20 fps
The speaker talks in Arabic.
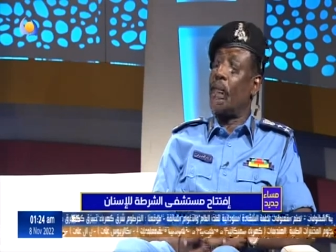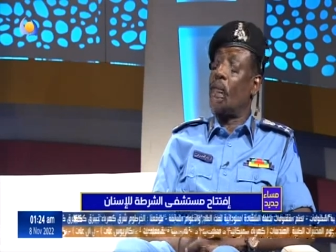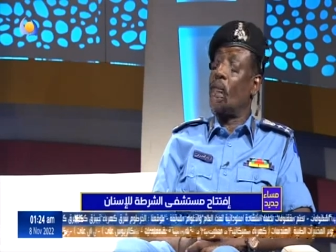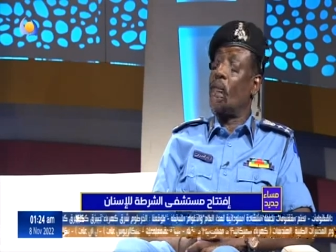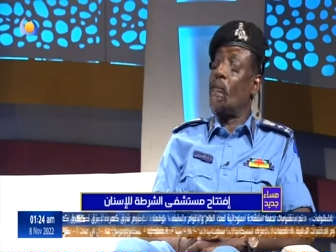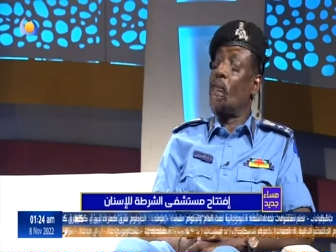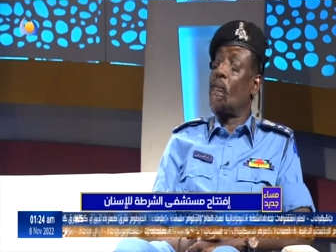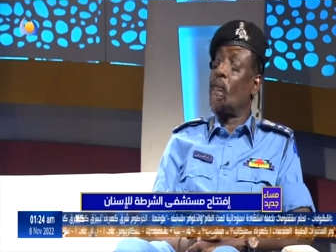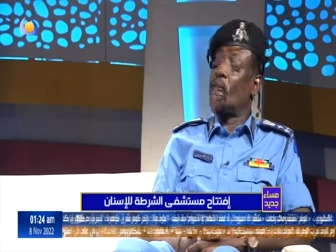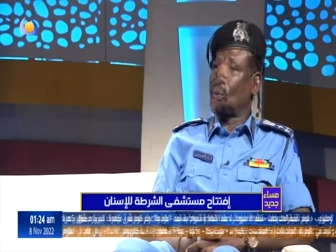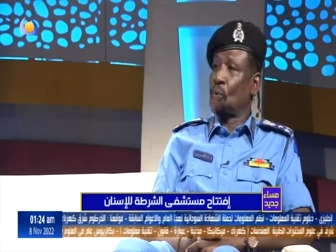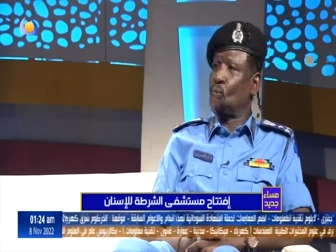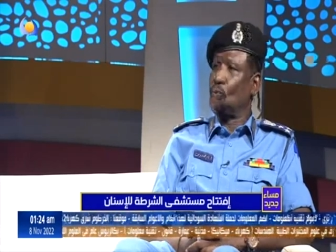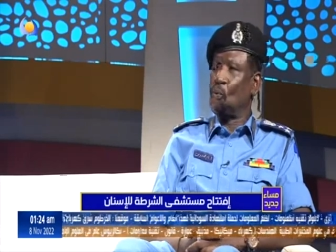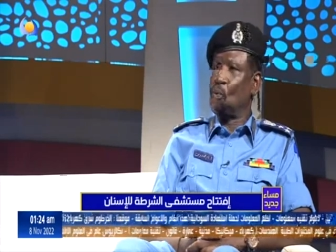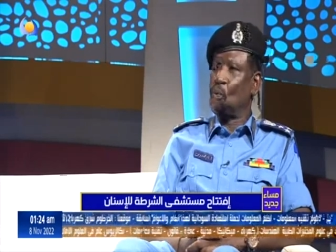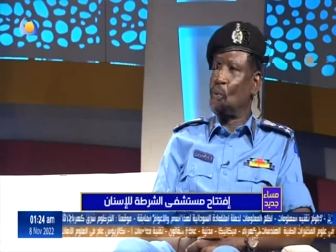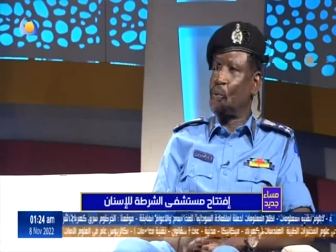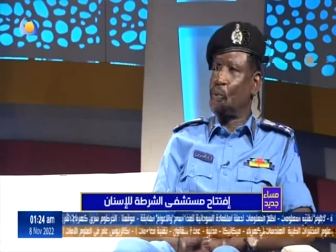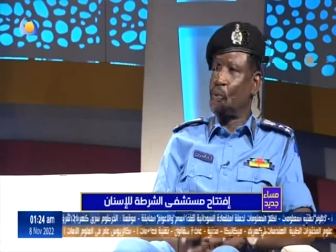
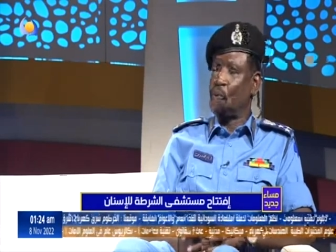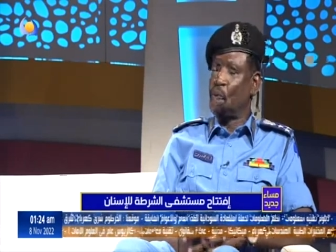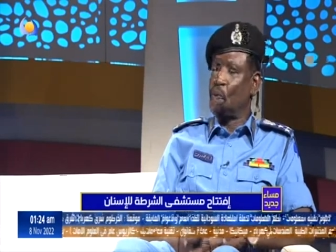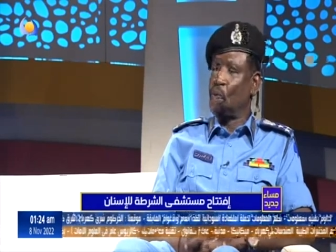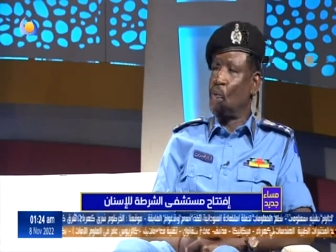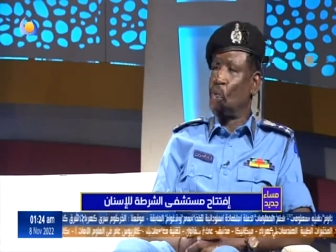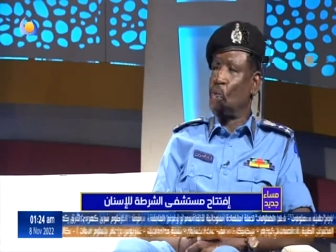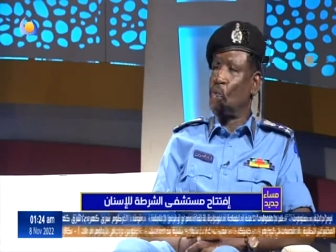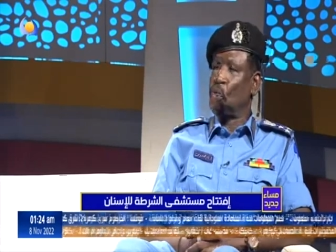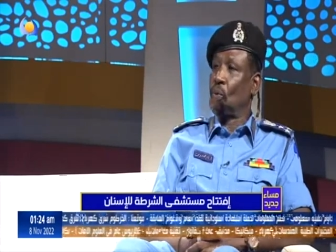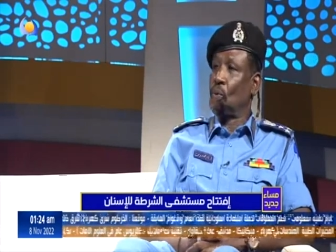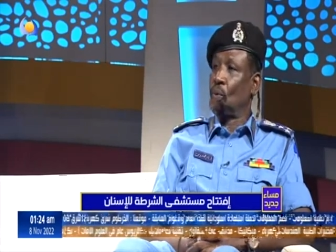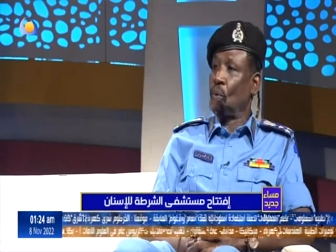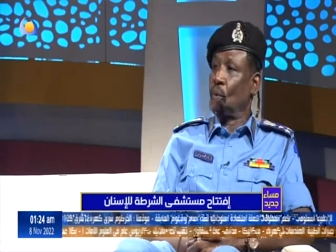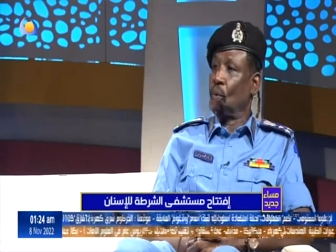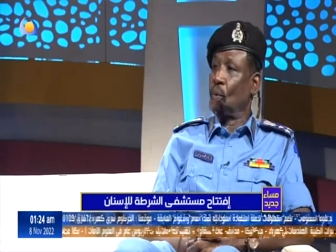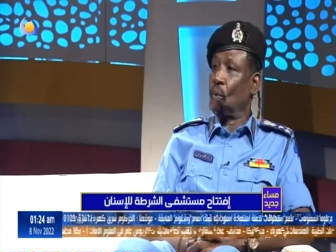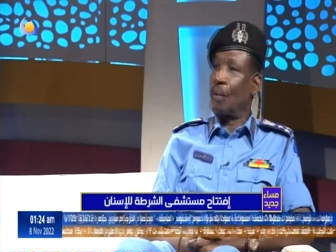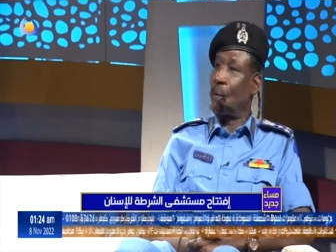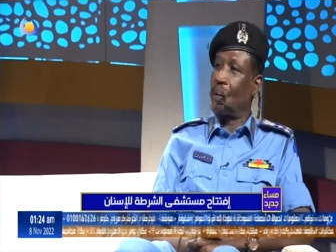عفاف متر
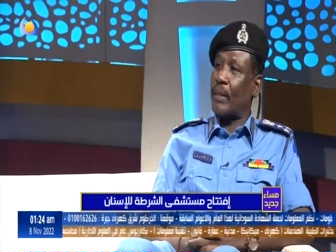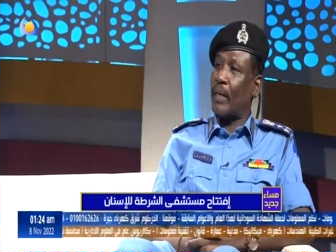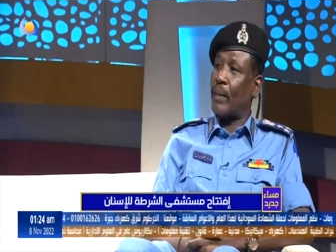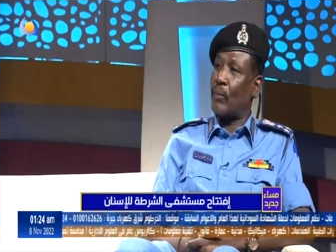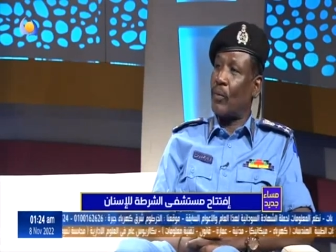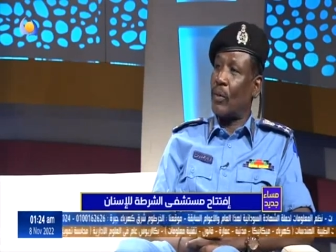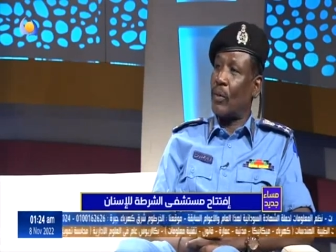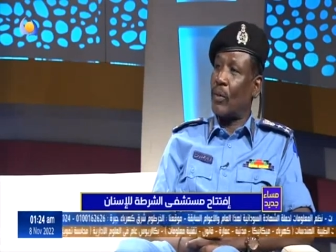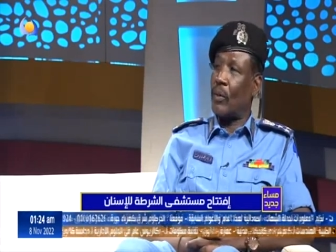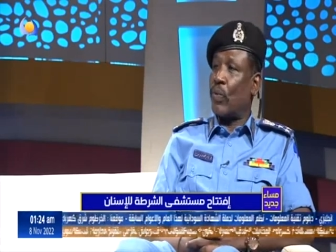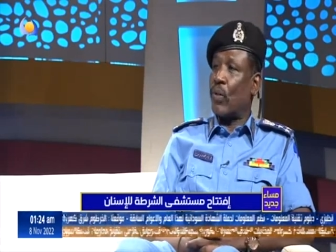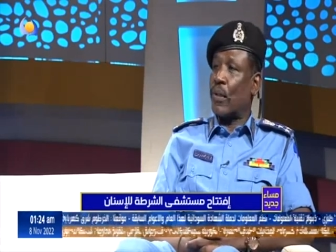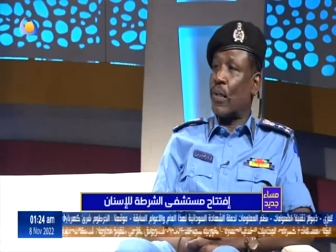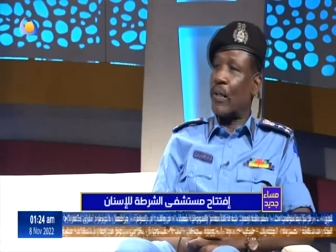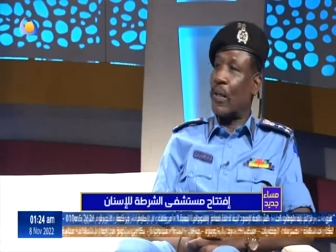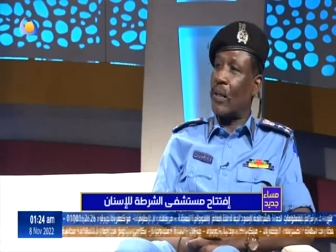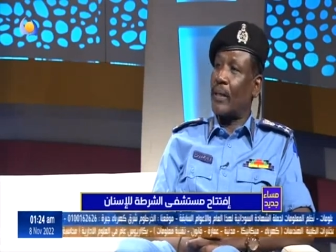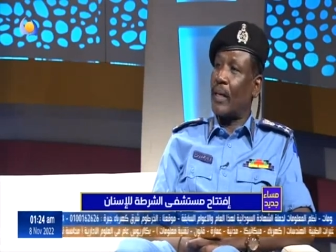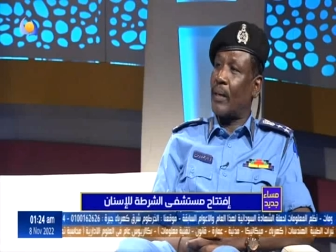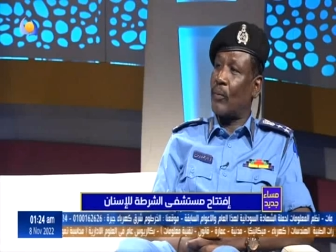العفاف برضه
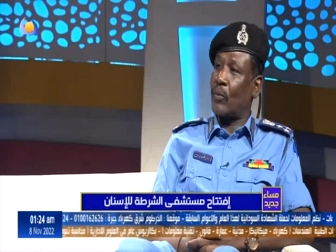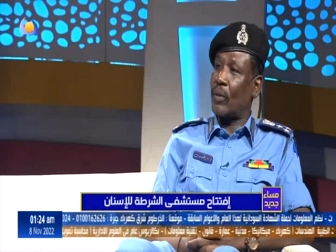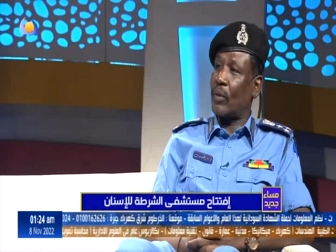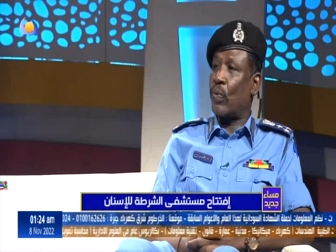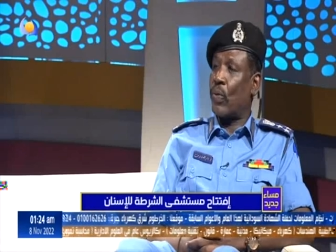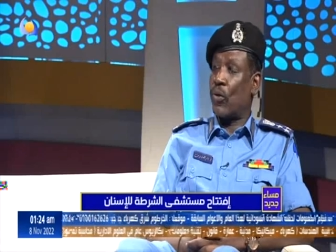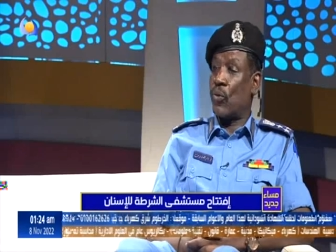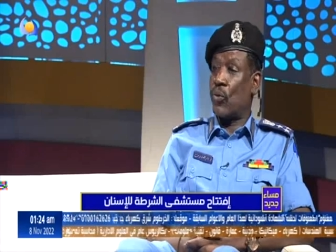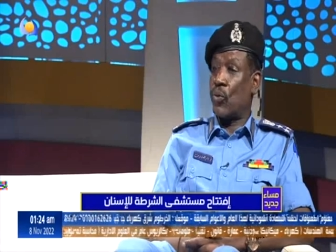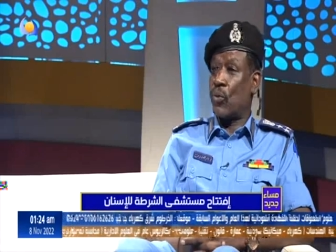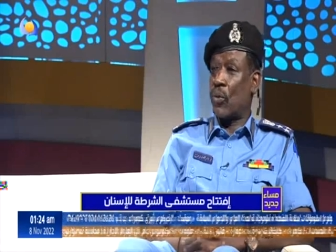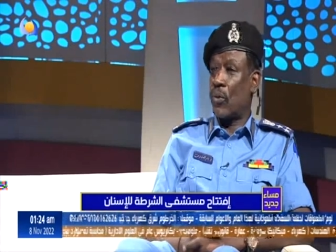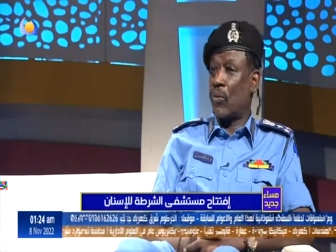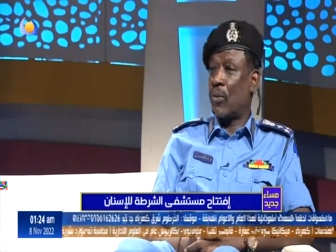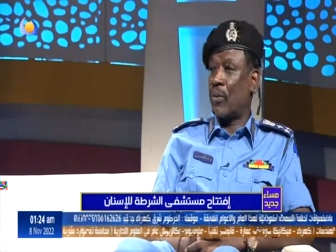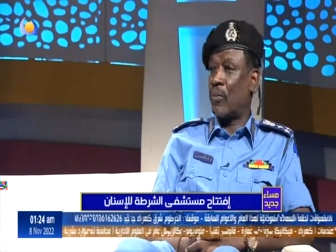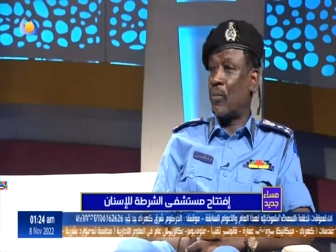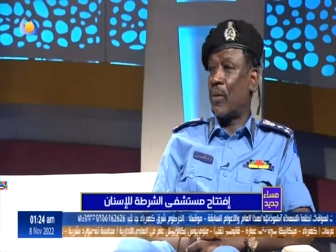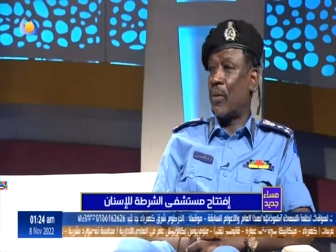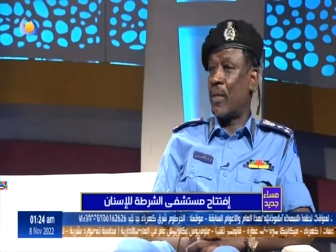لدعمهم اللي كان يعني
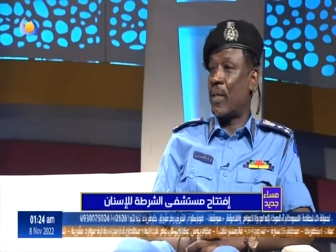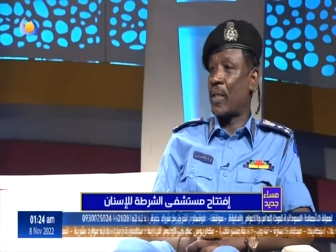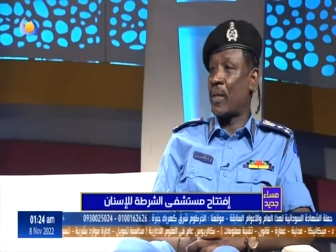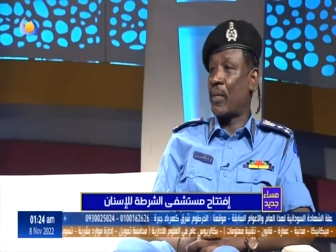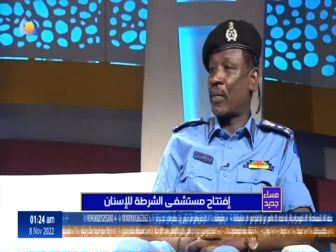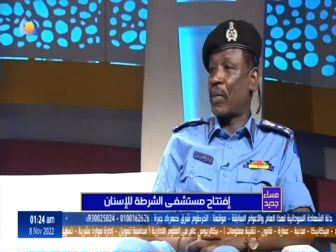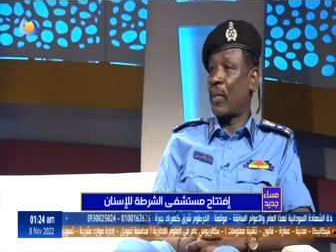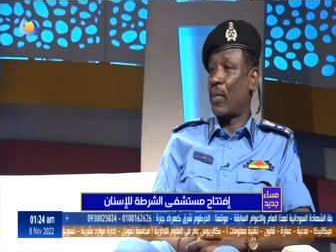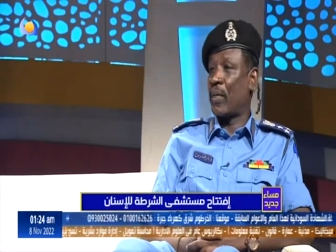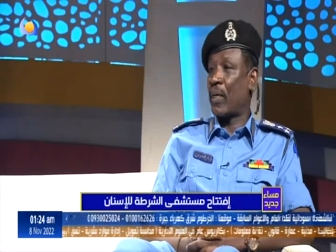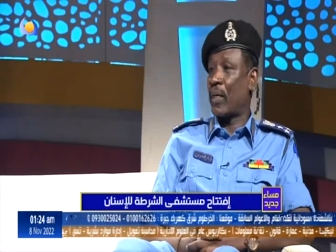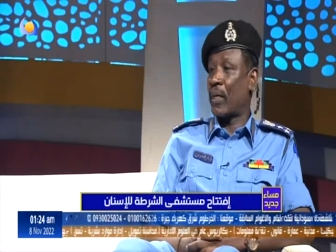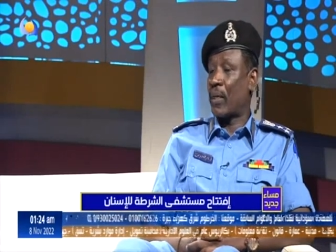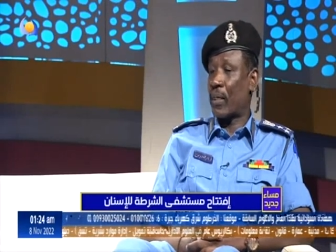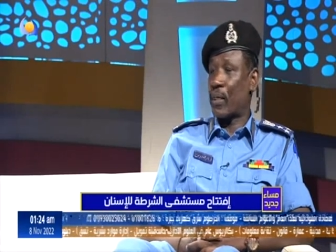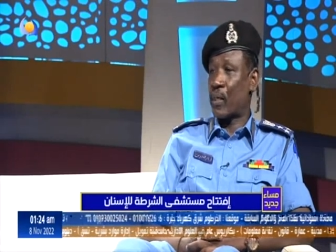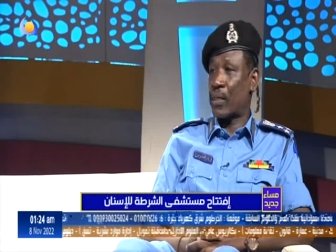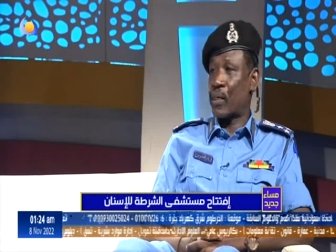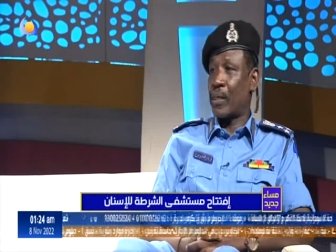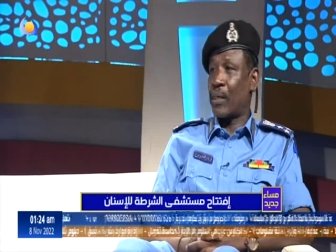متواصل غير محد
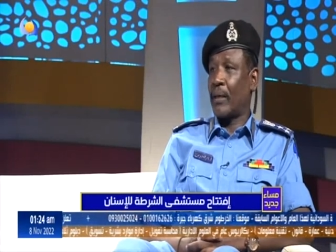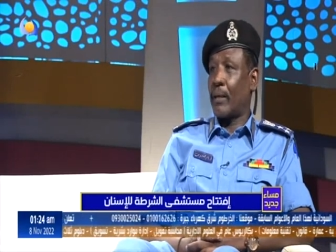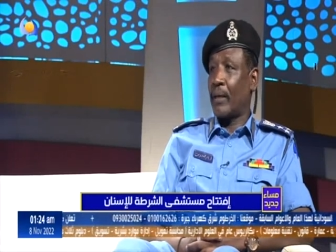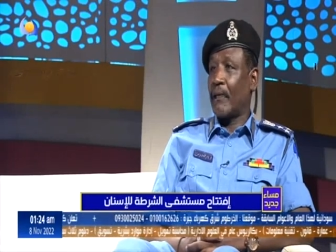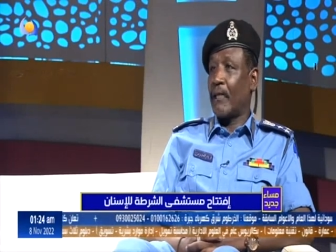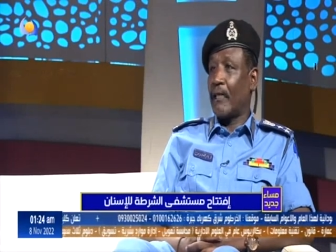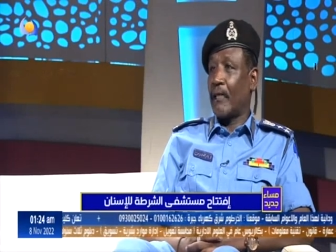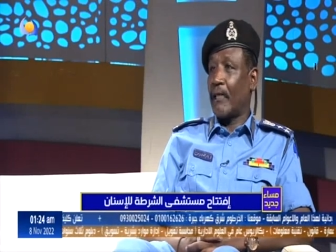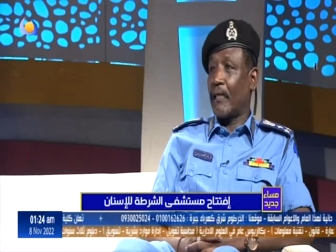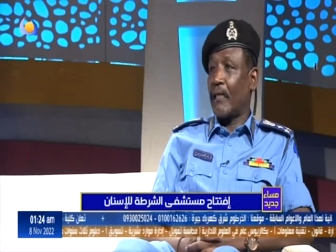يعني متواصل